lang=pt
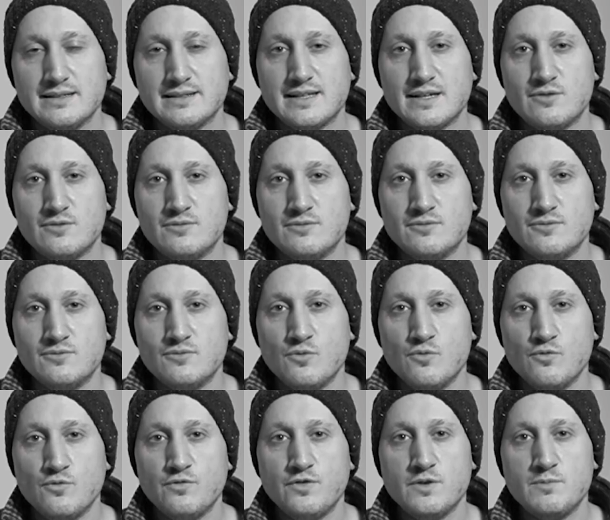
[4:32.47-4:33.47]
Então,
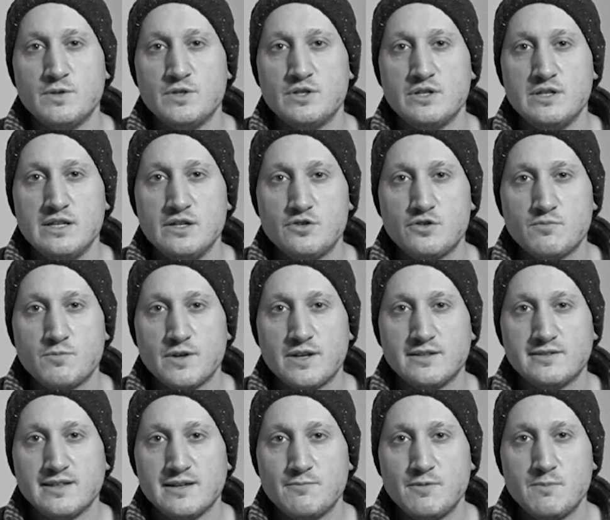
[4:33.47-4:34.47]
um filme de nicho, por
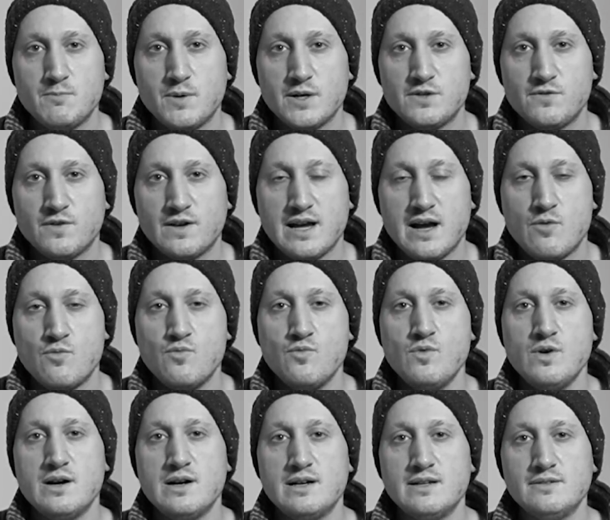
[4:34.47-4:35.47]
exemplo, ele pode ficar
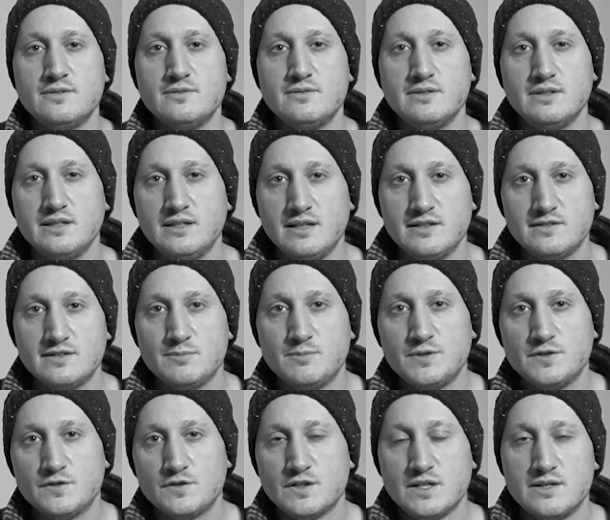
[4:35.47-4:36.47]
um ano em
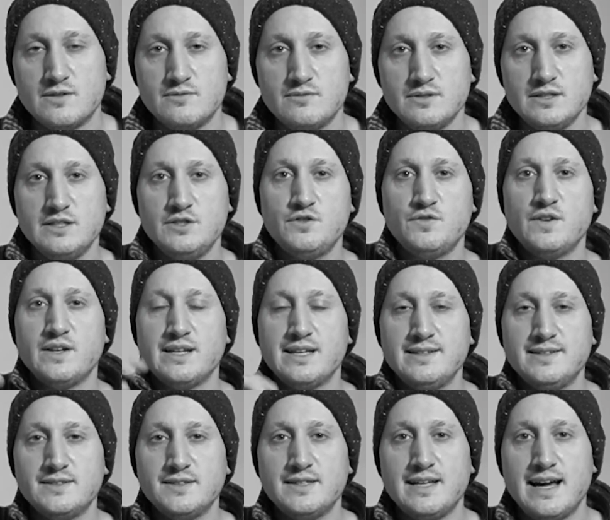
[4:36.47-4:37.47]
exibição em
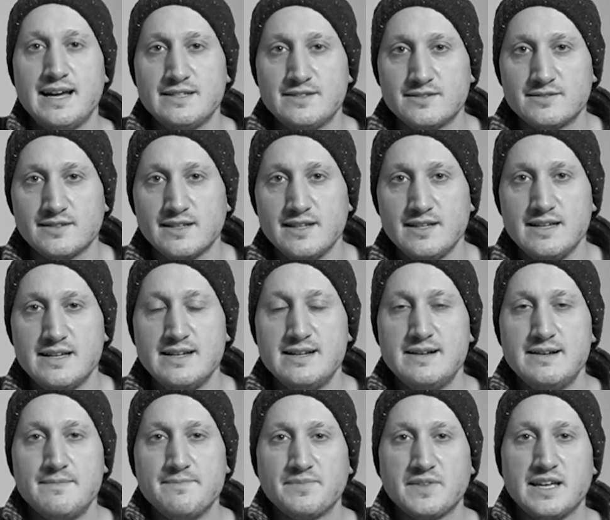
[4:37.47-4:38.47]
diferentes cidades, né?
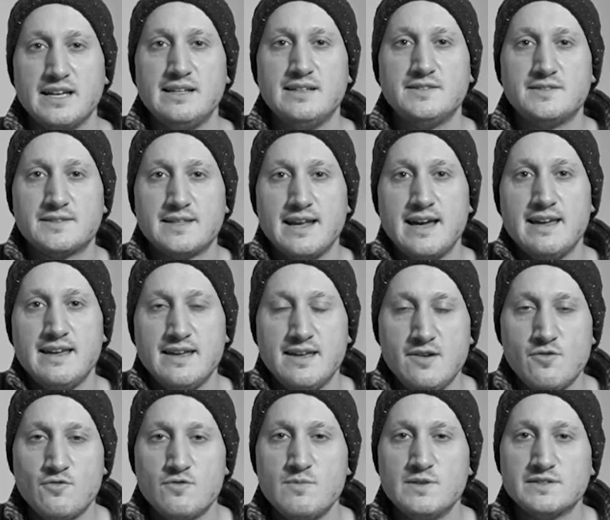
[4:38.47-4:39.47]
Ele estreia em
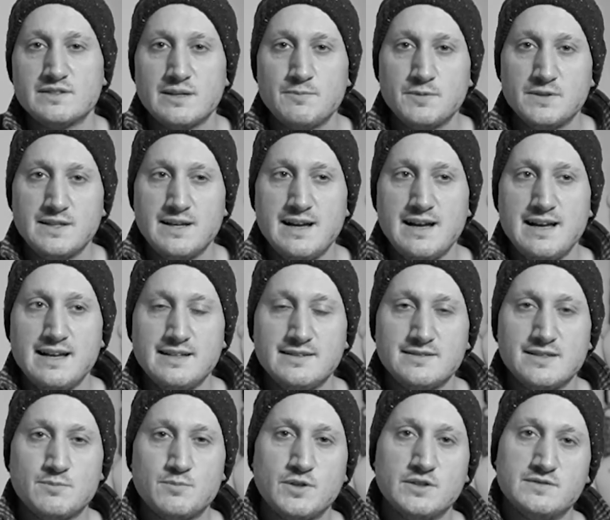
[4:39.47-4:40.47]
algumas capitais,
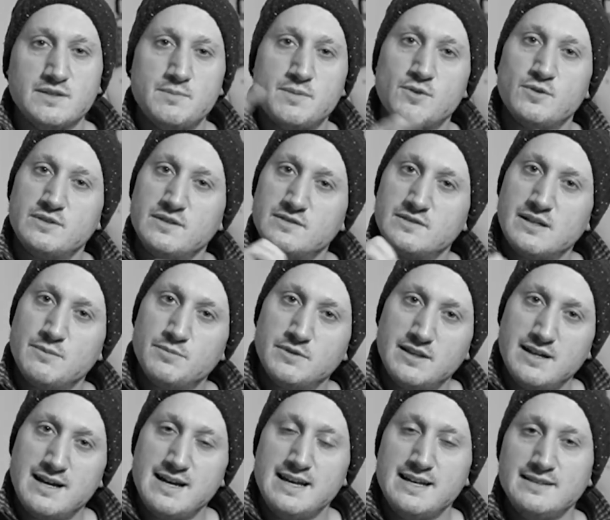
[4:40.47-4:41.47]
depois vai para outras
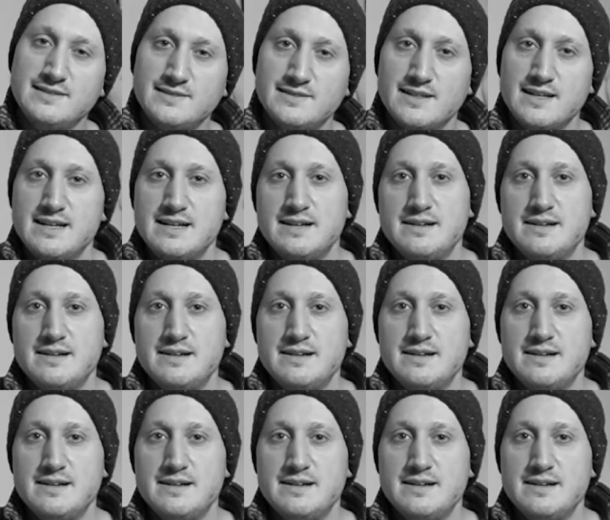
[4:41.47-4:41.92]
capitais,